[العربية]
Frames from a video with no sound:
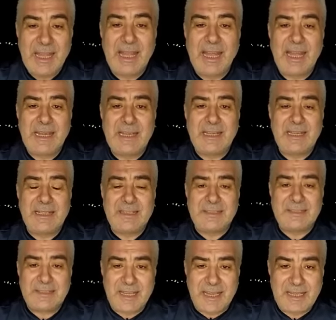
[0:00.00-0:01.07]
هل
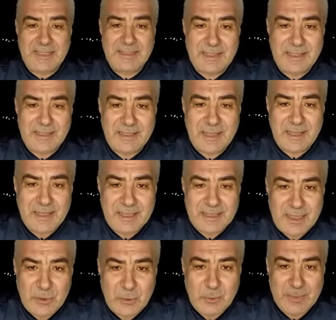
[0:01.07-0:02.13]
سألت الله
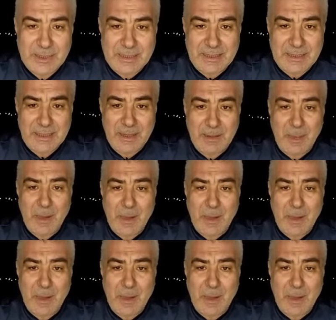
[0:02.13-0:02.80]
يوما